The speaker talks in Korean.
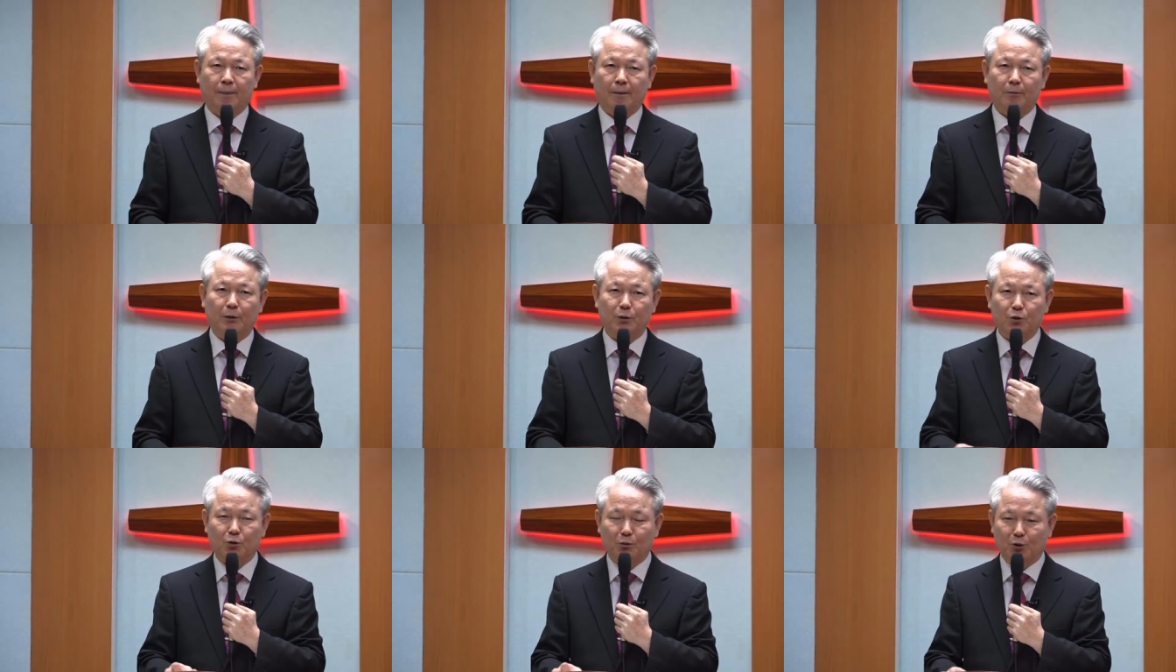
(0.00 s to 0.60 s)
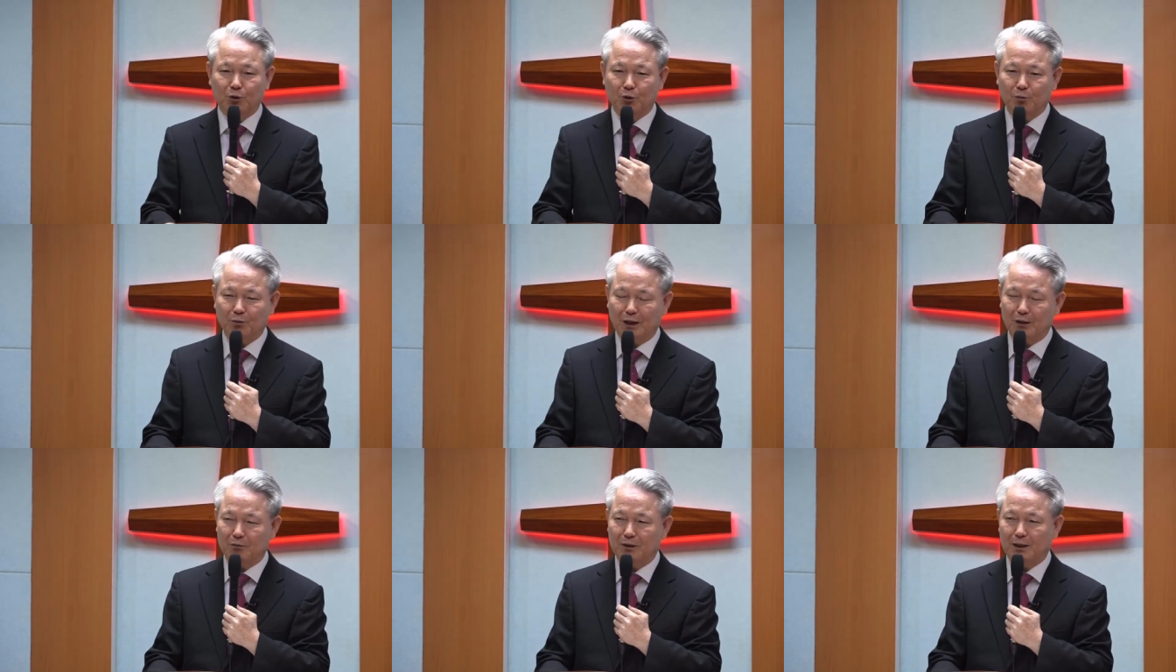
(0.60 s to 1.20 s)
그게 조금 어려운
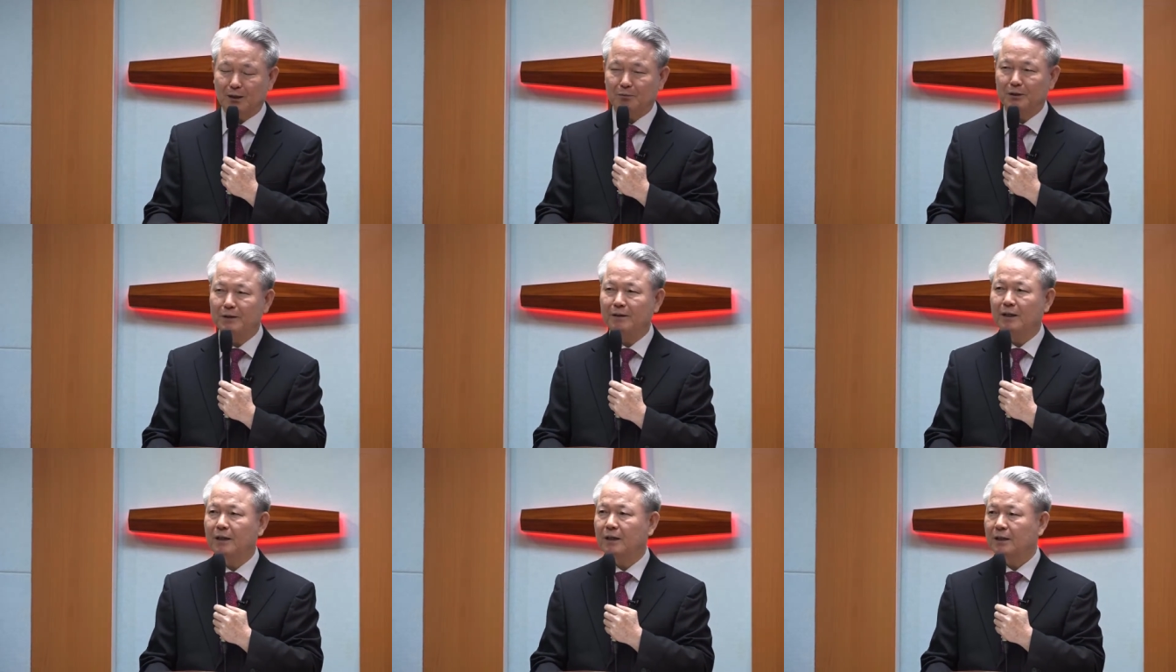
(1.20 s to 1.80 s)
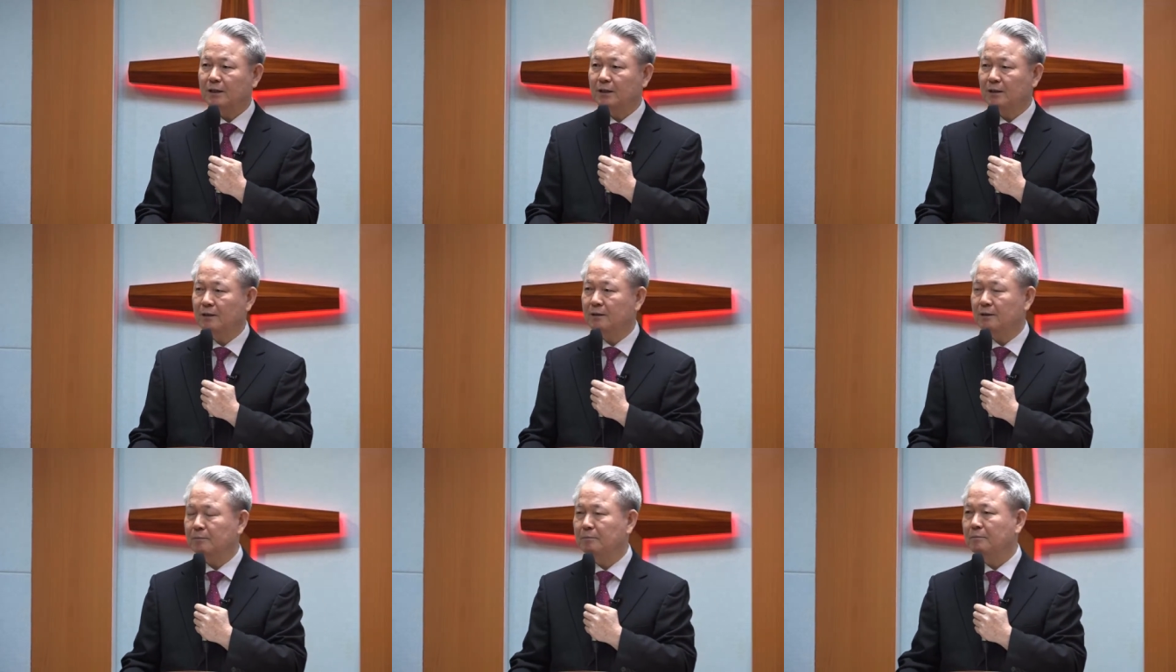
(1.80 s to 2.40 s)
말로 말하면
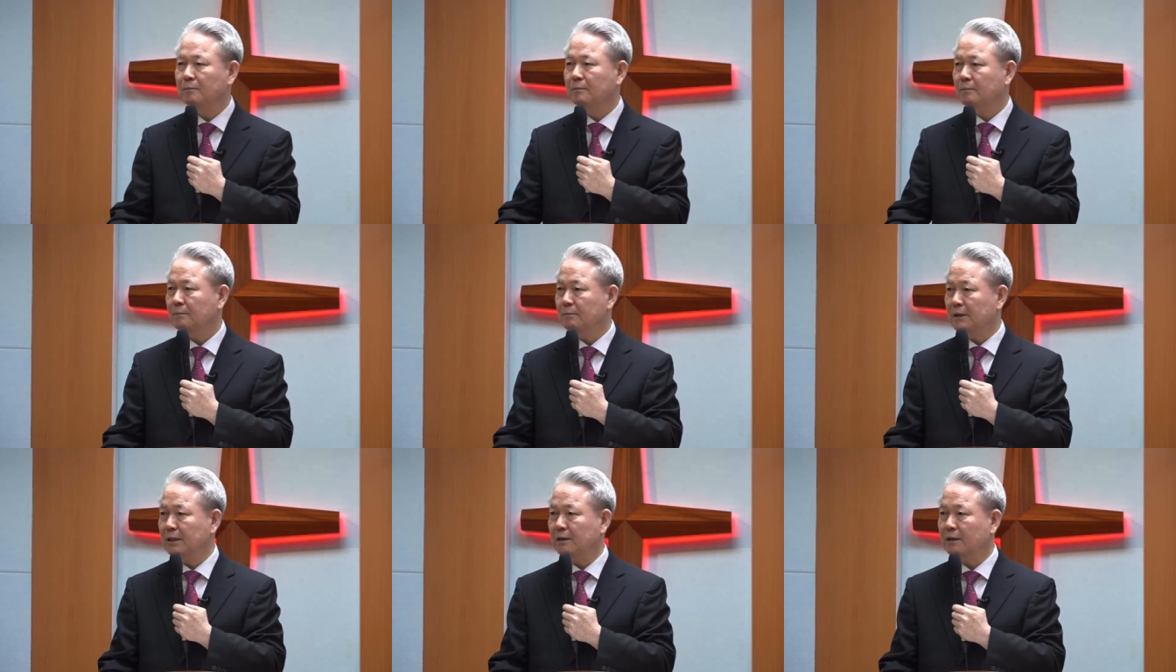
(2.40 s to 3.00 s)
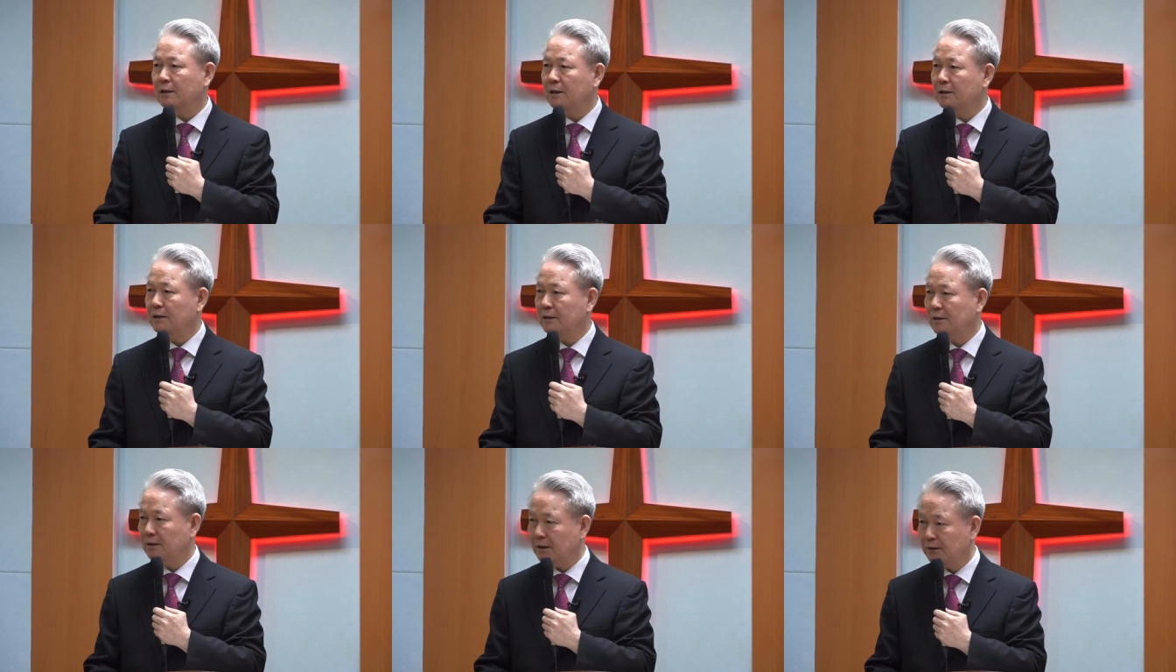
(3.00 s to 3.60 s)
킹덤
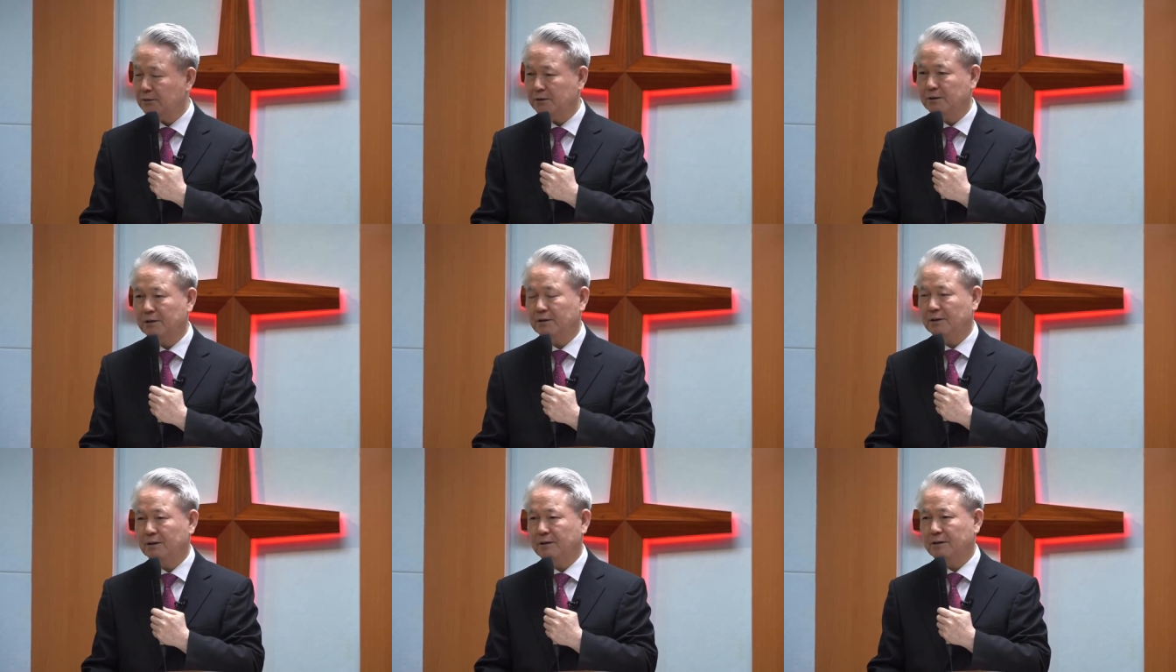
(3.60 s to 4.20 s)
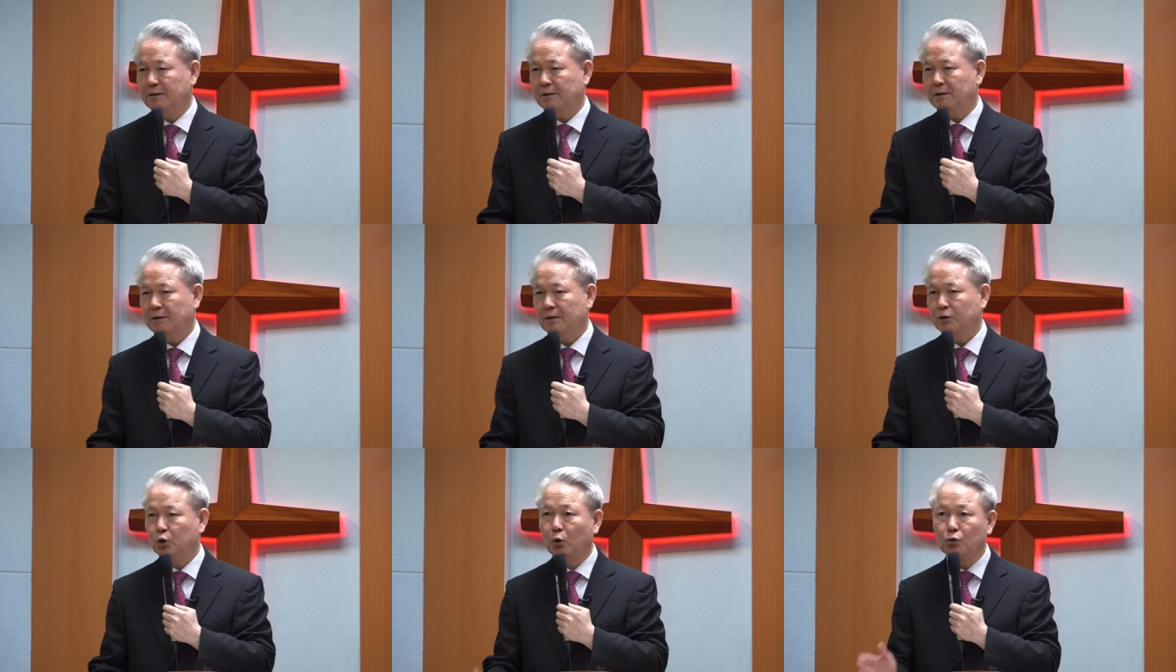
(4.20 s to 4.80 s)
멘탈리티라고 그러잖아요.
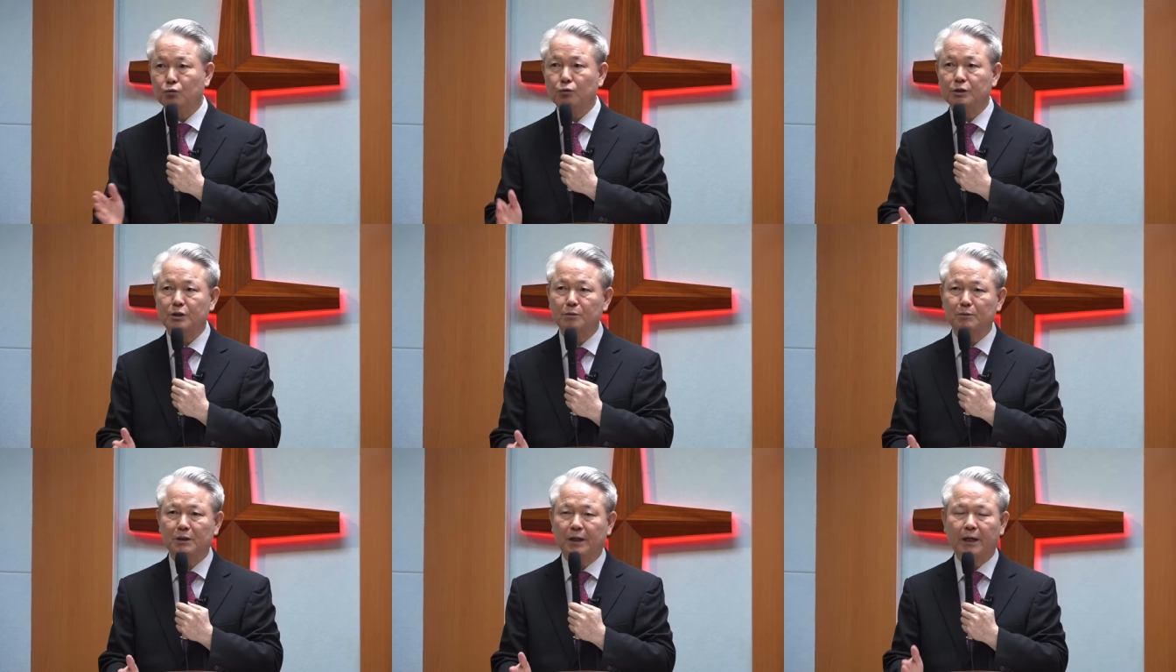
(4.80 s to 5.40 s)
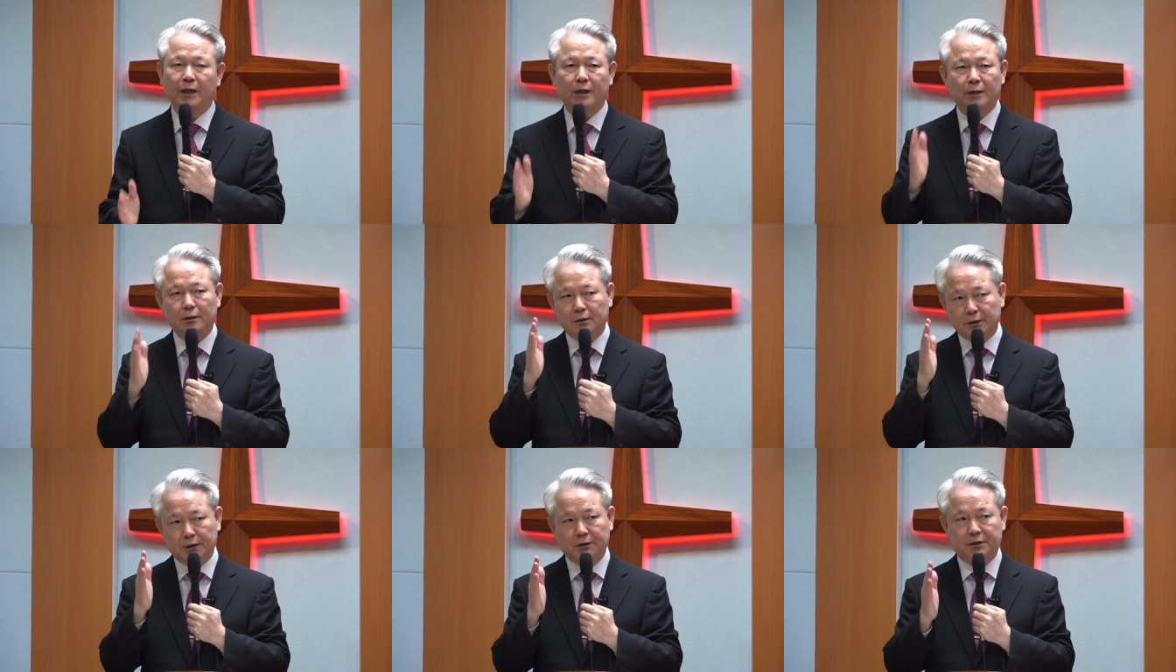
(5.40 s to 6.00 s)
천국 시민의
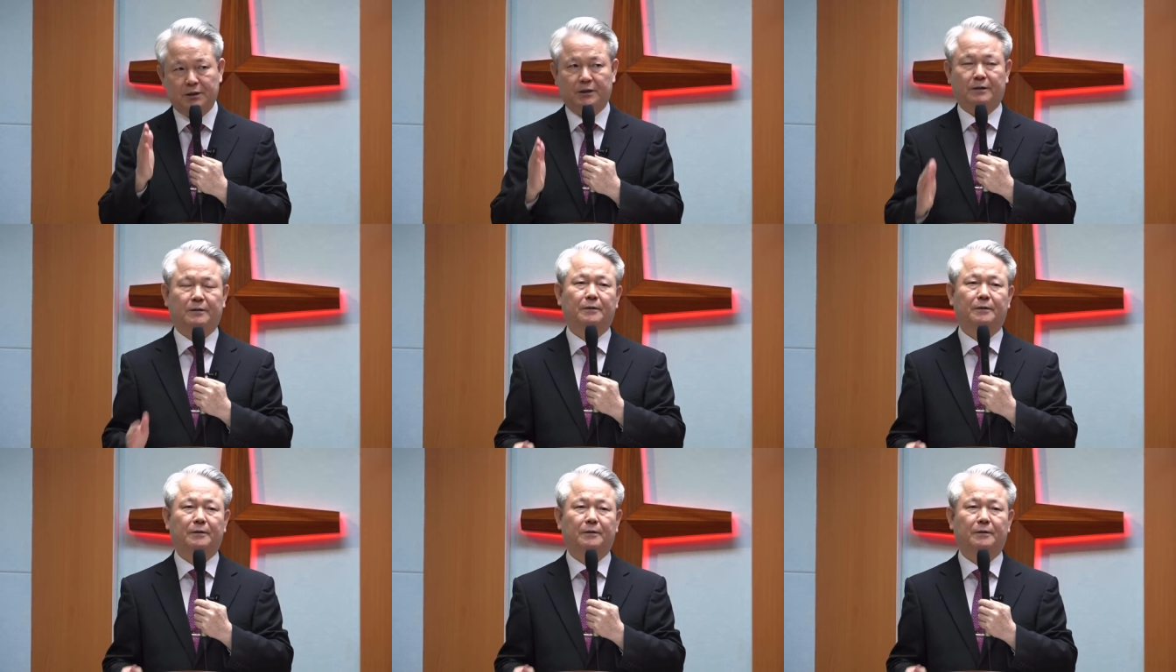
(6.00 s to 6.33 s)
의식.